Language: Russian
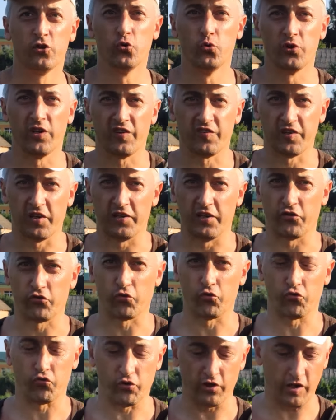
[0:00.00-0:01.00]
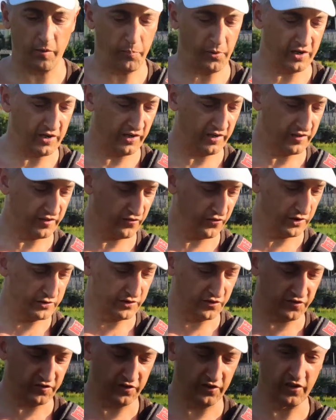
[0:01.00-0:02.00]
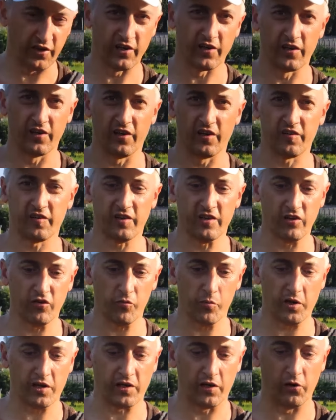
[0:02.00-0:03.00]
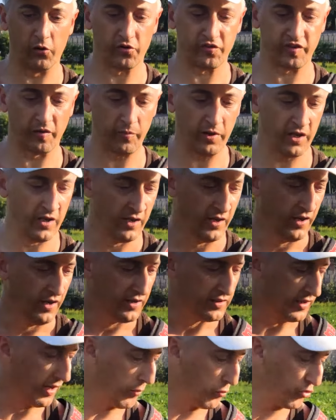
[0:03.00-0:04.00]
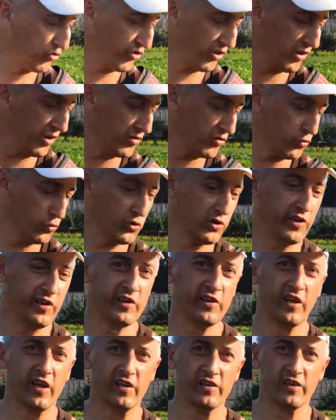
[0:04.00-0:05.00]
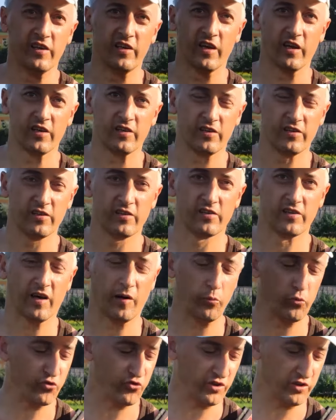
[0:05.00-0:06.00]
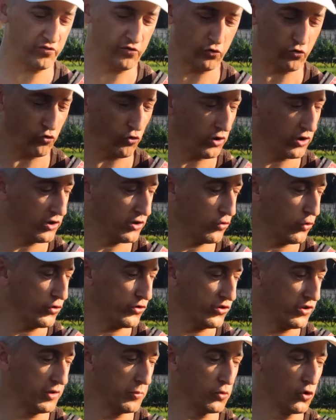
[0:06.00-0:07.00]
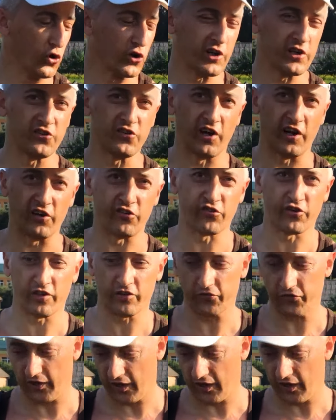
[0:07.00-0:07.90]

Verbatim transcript: Ту насадочку, что я показывал с резиновыми колесами, там уже есть удлинение. Там уже движок хоть немного дальше от